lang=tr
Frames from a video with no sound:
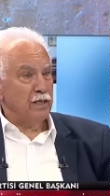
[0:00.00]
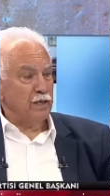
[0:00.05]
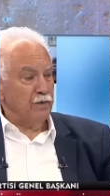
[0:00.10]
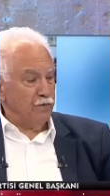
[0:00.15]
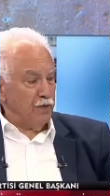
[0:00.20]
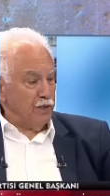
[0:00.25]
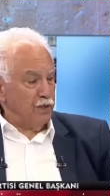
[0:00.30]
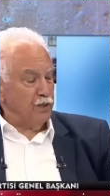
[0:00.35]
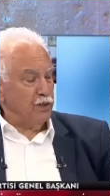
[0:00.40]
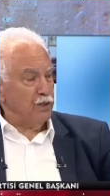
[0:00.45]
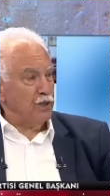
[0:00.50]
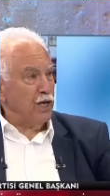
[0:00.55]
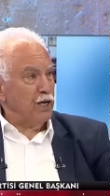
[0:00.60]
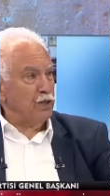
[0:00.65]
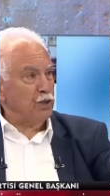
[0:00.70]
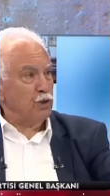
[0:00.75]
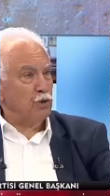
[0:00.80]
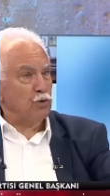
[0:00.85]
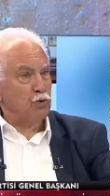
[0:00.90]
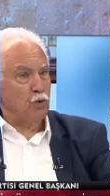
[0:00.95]
Rıfat
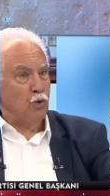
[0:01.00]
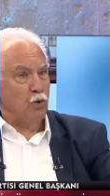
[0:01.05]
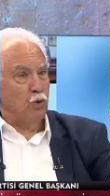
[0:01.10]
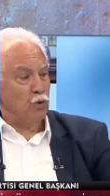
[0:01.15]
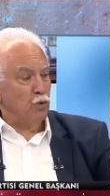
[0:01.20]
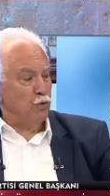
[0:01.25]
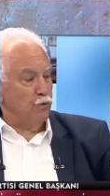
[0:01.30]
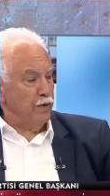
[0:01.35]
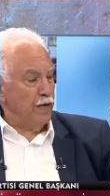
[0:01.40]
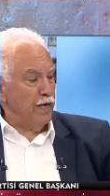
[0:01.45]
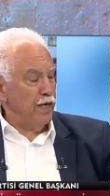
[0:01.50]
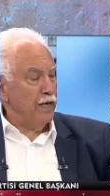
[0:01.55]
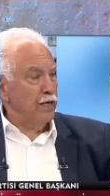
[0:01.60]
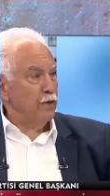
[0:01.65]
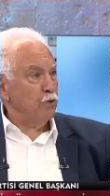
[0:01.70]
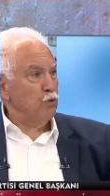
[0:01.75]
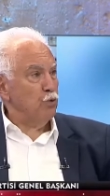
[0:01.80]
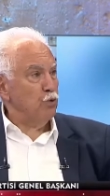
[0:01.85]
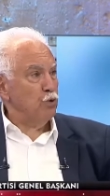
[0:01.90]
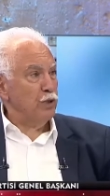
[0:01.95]
Sıracıklıoğlu ve
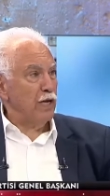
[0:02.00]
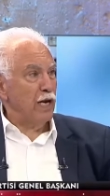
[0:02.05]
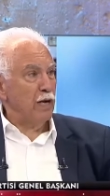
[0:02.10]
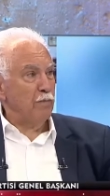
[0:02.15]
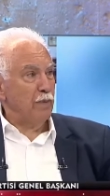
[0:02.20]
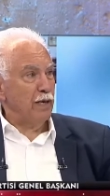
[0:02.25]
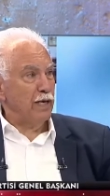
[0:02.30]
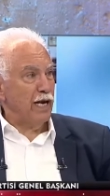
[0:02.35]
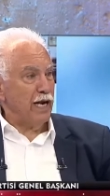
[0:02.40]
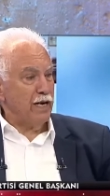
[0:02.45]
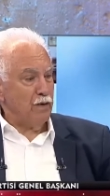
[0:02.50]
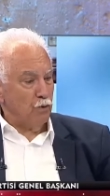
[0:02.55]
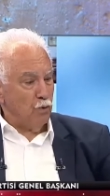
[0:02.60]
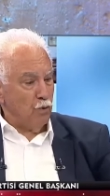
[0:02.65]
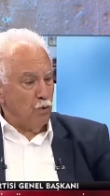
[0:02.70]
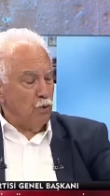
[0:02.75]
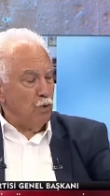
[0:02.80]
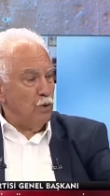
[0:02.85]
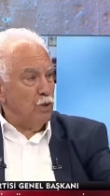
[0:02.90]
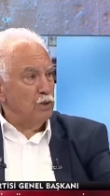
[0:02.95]
Gürsel Baran
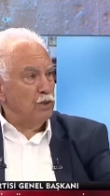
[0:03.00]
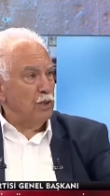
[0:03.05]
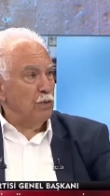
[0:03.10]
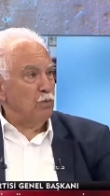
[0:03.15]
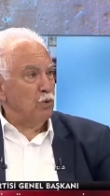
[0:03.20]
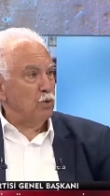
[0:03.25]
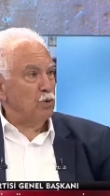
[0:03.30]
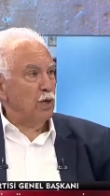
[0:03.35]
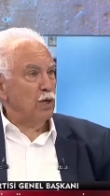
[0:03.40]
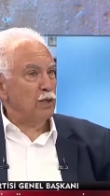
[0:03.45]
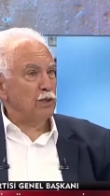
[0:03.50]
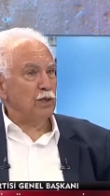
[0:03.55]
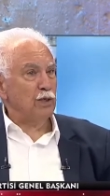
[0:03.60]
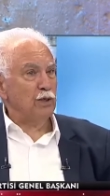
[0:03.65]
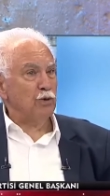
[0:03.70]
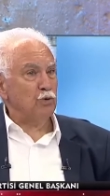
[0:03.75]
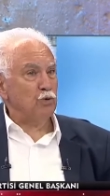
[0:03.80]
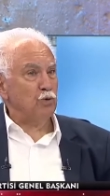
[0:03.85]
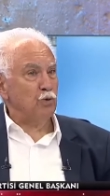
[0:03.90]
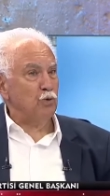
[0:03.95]
o
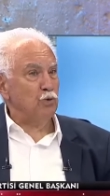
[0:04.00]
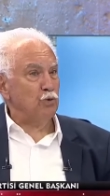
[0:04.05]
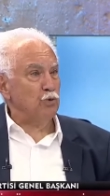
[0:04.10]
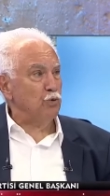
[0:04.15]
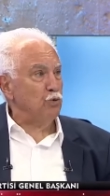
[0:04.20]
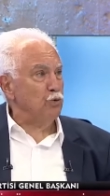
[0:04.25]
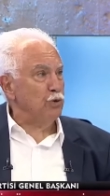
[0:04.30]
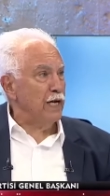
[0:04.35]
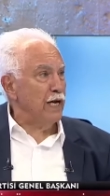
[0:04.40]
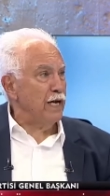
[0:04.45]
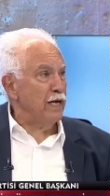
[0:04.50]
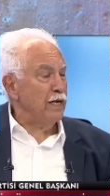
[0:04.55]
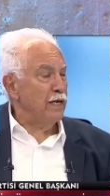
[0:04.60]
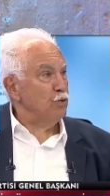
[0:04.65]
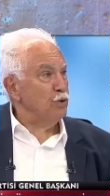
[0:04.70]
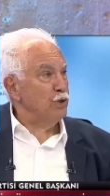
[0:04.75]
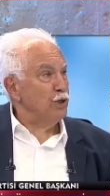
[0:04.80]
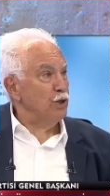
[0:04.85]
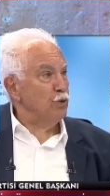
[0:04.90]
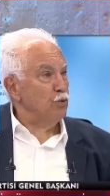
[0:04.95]
sabotajların sonucunda
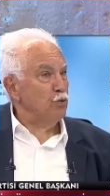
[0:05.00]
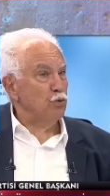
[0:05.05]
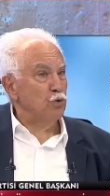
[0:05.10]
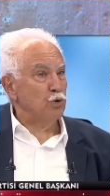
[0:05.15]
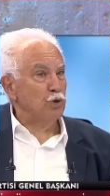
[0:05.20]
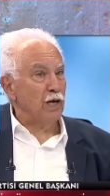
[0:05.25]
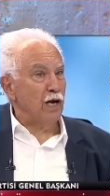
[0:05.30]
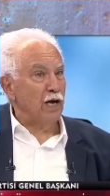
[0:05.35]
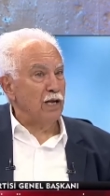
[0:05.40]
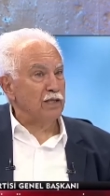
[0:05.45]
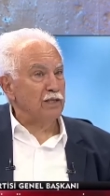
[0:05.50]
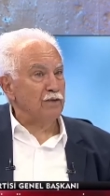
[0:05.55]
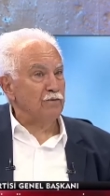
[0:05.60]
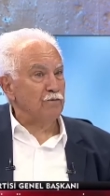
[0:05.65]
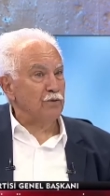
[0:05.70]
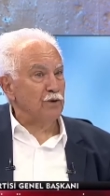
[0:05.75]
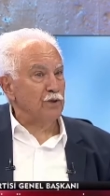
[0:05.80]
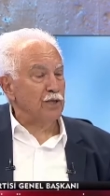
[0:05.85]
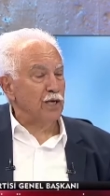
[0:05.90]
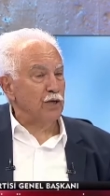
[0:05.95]
Türkiye-Rusya altın
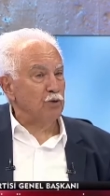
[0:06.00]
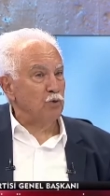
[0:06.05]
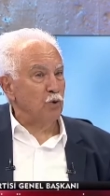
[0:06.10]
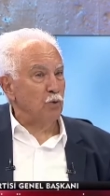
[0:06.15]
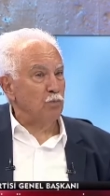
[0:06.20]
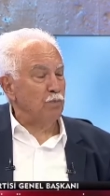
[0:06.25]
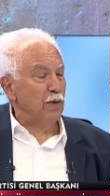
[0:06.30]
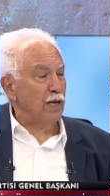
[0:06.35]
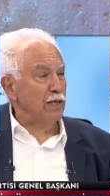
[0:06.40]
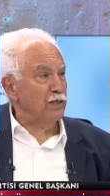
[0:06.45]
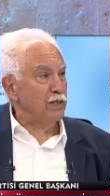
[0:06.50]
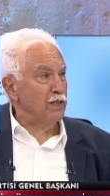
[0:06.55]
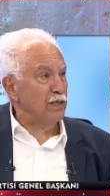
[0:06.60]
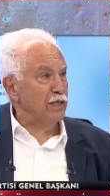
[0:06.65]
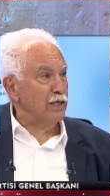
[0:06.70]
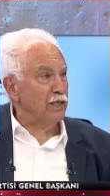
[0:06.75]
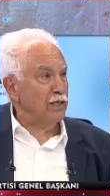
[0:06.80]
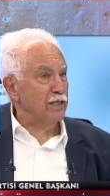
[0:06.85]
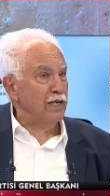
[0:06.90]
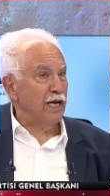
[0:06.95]
fırsat
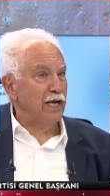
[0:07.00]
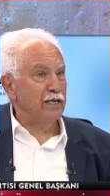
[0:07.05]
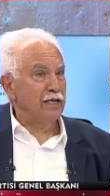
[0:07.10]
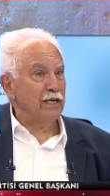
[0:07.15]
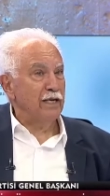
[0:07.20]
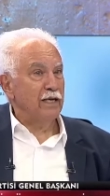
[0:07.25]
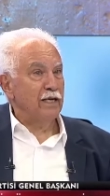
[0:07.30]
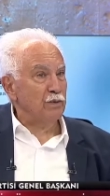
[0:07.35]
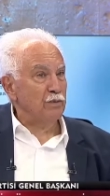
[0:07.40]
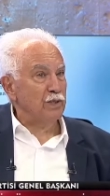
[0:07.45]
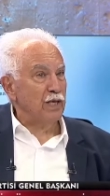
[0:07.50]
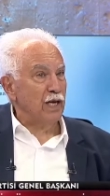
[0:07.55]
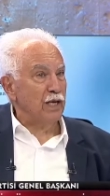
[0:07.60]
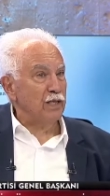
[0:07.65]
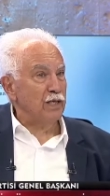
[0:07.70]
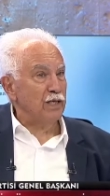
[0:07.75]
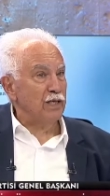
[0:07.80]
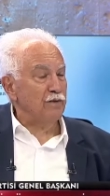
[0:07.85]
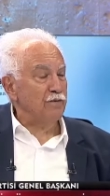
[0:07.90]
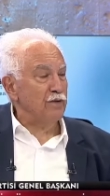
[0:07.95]
toplantılarından
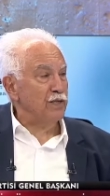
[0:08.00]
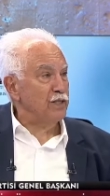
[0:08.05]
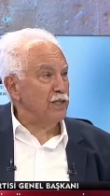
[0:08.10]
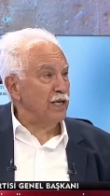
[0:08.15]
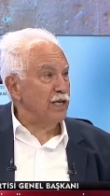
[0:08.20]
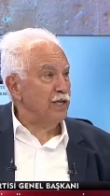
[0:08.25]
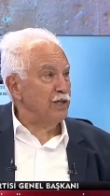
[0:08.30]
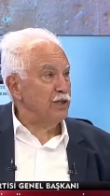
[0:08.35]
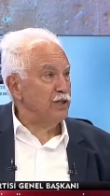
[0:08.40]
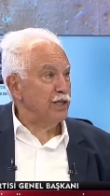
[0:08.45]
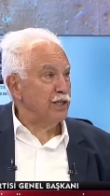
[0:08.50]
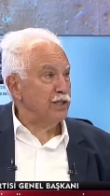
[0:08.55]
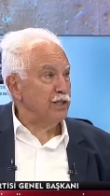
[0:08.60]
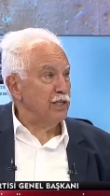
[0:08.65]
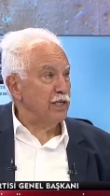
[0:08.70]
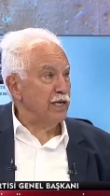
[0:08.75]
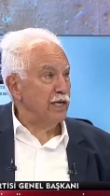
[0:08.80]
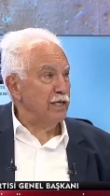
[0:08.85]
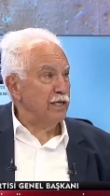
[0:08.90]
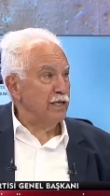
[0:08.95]
imzalarını vesaire
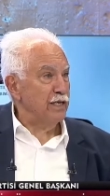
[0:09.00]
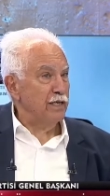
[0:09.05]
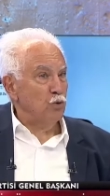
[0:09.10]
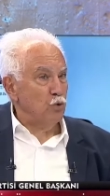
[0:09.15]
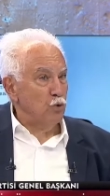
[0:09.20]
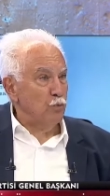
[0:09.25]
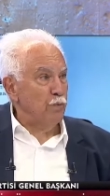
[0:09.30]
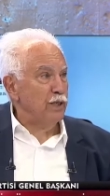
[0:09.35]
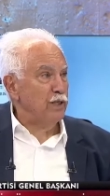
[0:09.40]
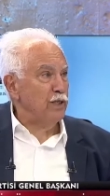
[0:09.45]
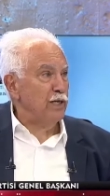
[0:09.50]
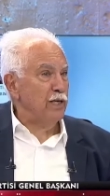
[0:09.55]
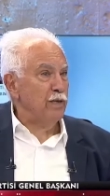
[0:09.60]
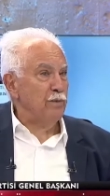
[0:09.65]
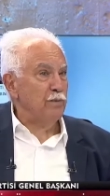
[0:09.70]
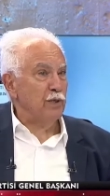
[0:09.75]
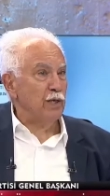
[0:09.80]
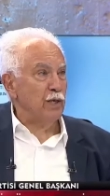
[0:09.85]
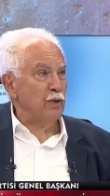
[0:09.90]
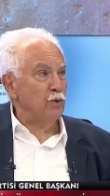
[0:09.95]
çektiler. Hükümetten
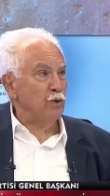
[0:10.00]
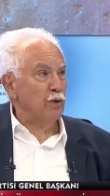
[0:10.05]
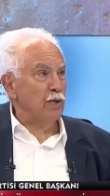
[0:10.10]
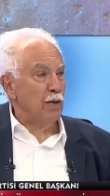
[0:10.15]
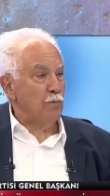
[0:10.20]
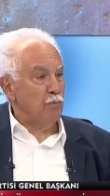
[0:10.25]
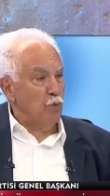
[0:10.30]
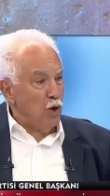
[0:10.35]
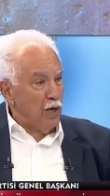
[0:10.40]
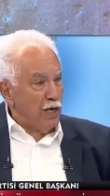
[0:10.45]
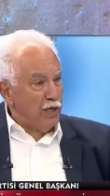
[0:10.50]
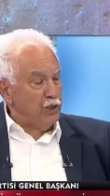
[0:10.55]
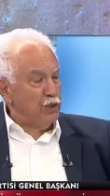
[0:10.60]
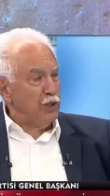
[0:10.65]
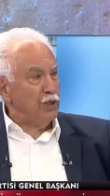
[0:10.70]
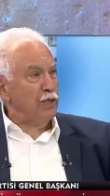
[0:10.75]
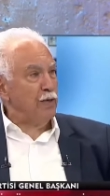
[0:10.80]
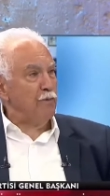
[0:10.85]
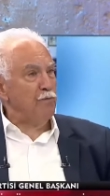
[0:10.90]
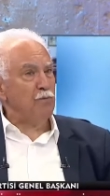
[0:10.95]
emir alıyorlar. Böyle iş
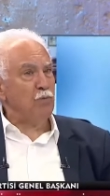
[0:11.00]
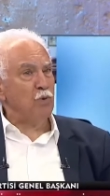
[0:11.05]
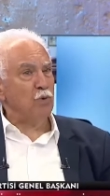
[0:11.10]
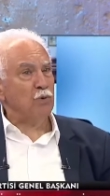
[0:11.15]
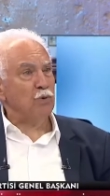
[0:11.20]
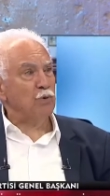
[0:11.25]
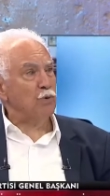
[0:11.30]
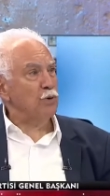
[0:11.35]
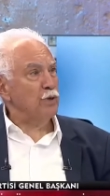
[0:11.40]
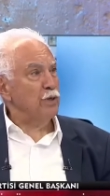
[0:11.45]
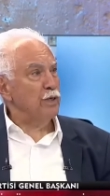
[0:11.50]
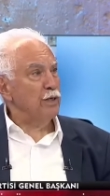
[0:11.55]
adamı mı olur?